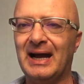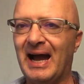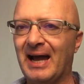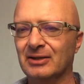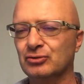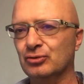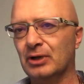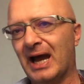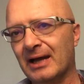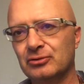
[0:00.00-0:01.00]

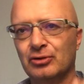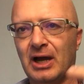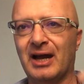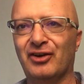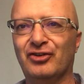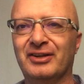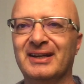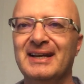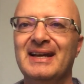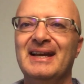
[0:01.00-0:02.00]
Arthur, Arthur Aaron
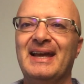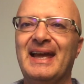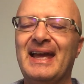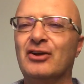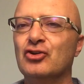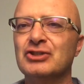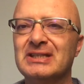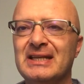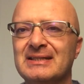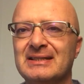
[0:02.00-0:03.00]
e
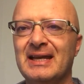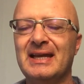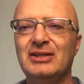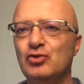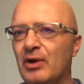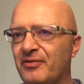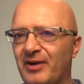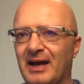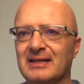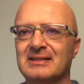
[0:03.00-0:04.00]
consiste in due
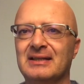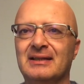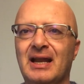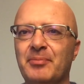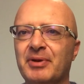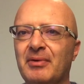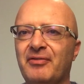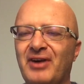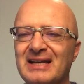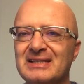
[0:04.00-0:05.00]
fasi. Nella prima
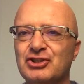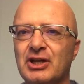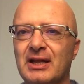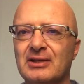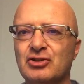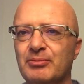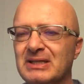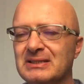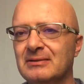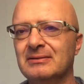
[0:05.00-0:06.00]
fase c'è la
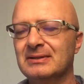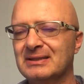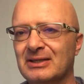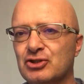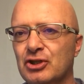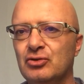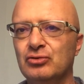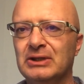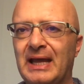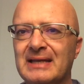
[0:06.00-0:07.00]
somministrazione di
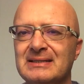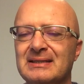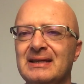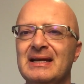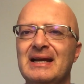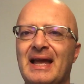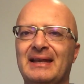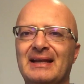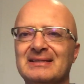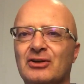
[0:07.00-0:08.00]
un test e
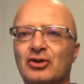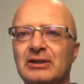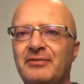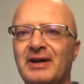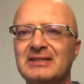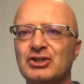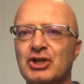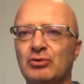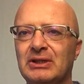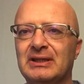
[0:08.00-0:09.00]
nella seconda fase
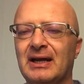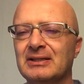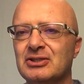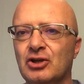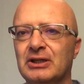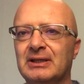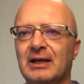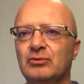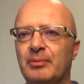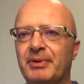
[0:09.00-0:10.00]
c'è un'interazione tra
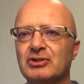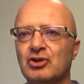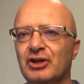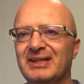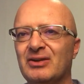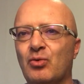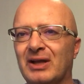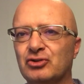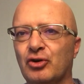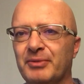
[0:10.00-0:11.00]
le due persone di
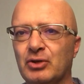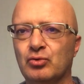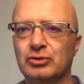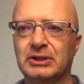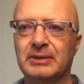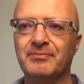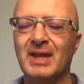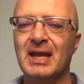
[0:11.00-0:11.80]
4 minuti.